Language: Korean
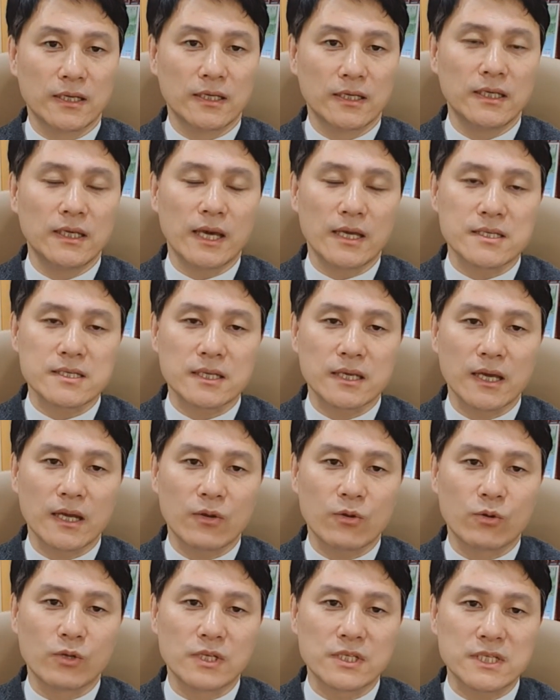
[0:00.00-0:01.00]
이
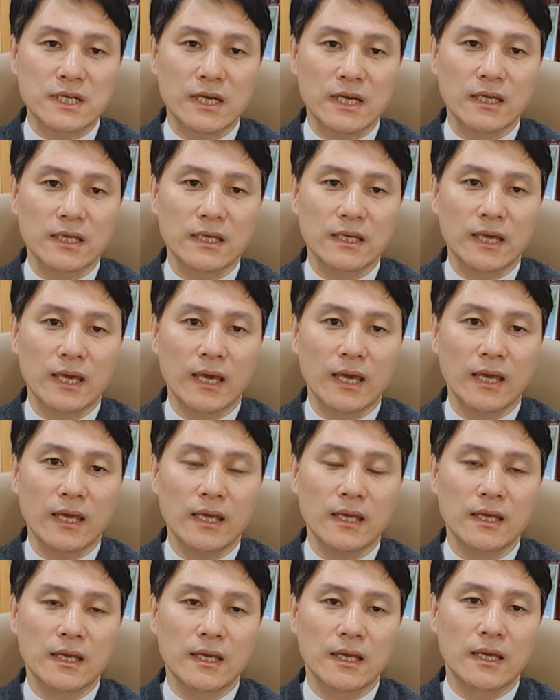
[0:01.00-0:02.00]
에스겔 골짜기에
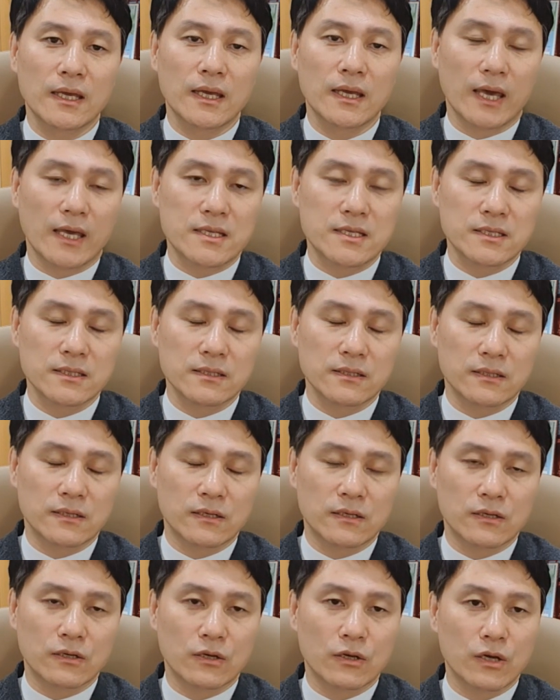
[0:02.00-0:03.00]
에스,
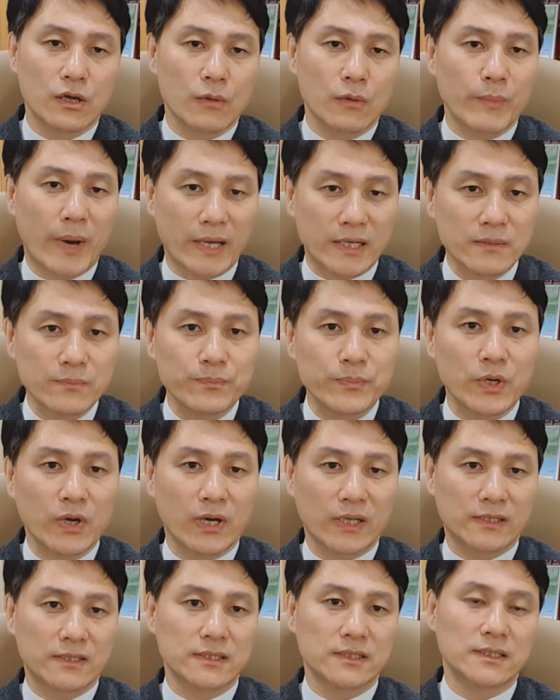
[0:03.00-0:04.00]
어, 마른 뼈
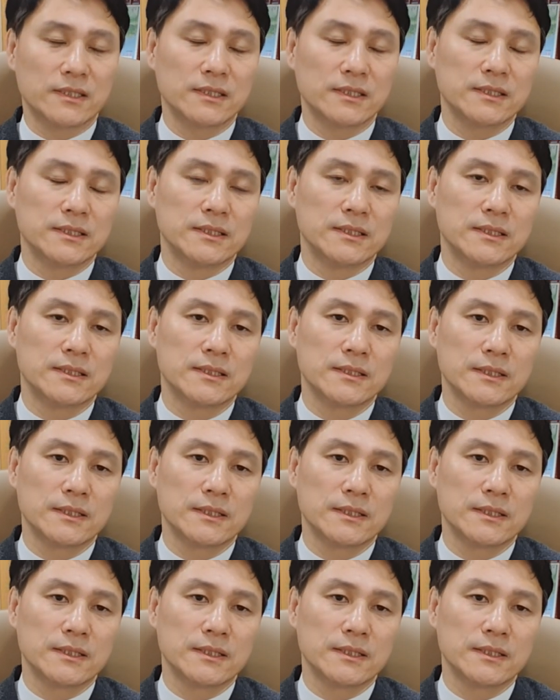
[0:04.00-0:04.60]
같은